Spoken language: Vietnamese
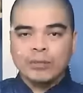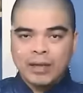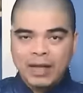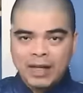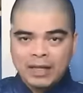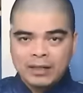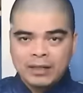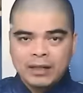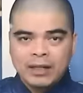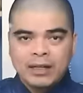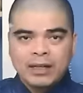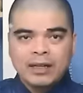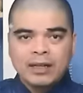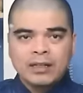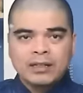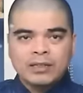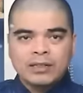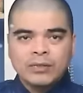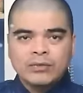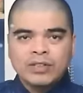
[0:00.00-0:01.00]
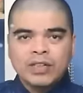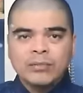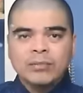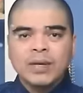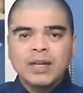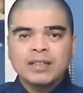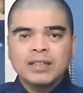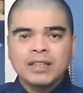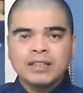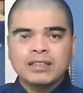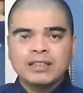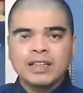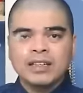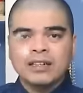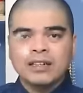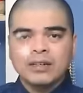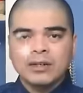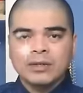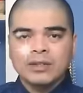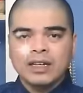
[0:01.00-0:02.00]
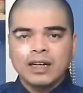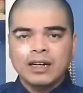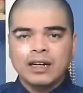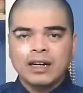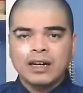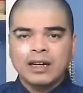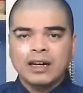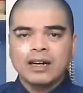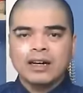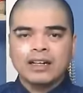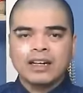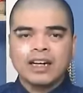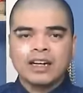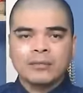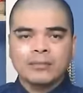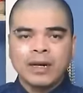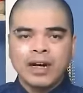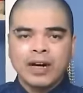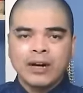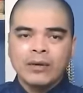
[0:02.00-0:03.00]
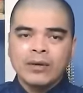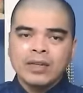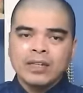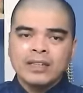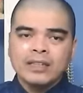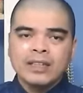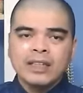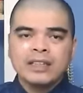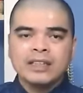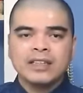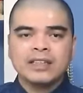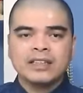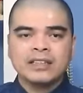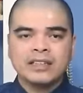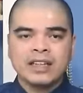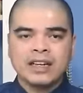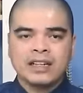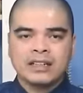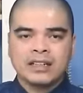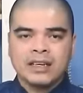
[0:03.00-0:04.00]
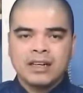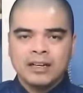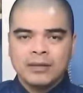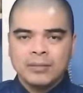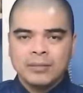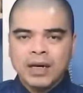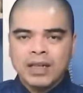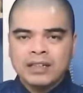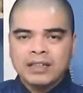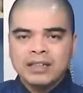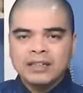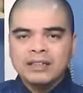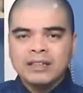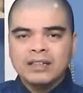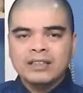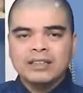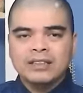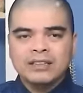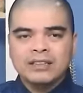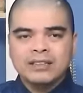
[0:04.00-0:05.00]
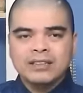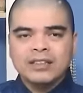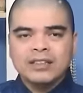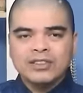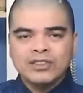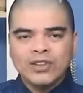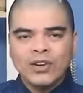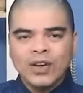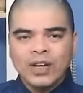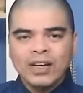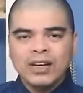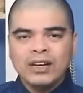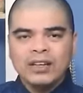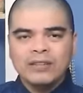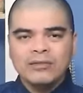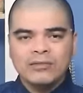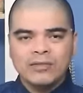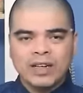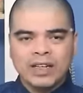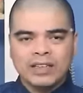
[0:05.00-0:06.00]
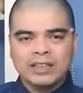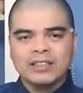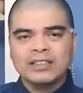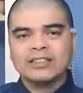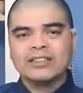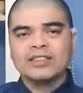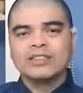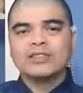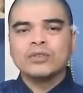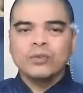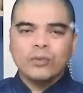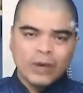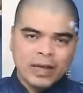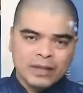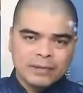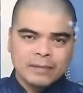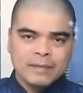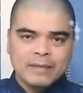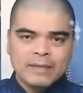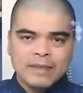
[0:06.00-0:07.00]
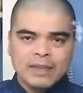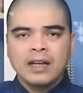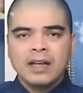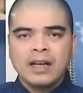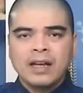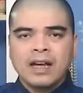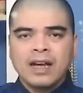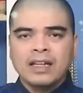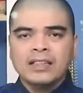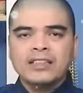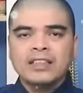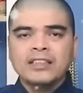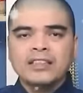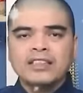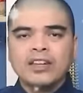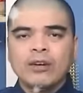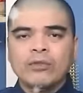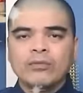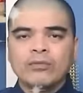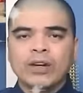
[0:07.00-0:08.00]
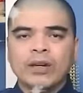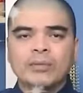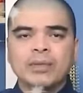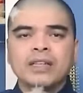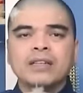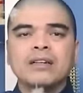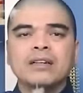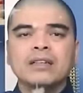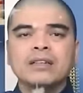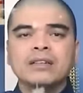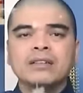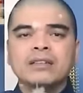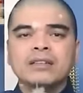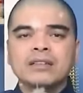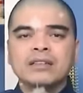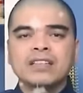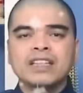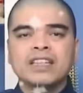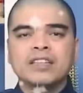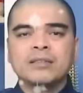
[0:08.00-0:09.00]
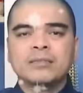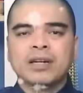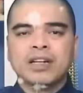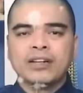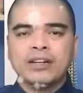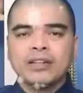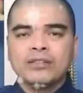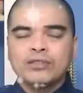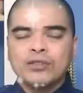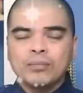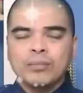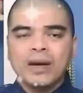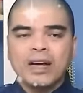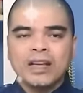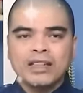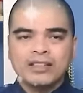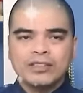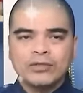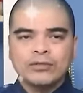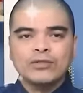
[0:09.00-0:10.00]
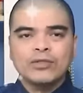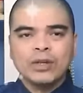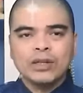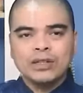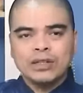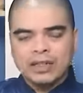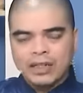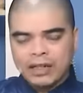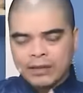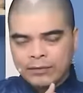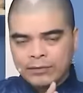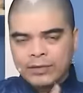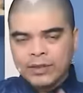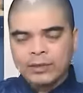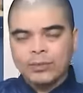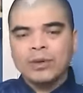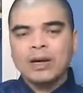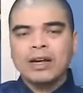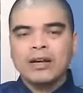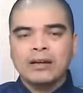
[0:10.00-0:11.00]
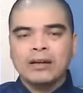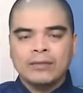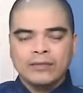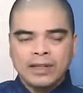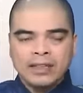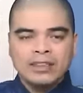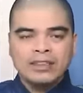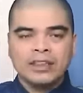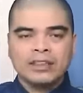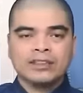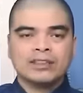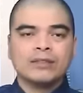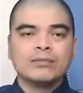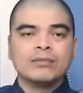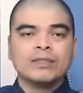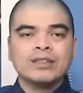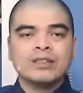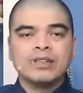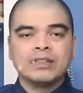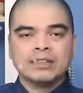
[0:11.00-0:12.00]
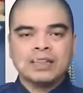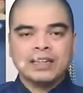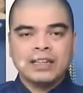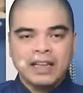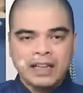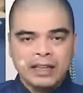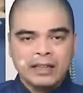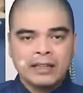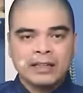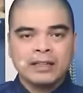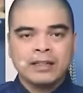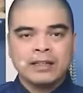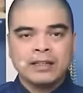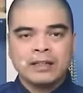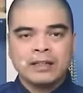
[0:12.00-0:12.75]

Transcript: thỏa mãn, trong giấc mơ thế rắn có thể là lời cảnh báo cái tình hình rằng bạn sẽ nhận thức rõ hơn về cái thế giới xung quanh. Hãy trân trọng và biết ơn những gì mà đã giúp bạn sống sót để vượt qua, phát triển trong những thời gian này.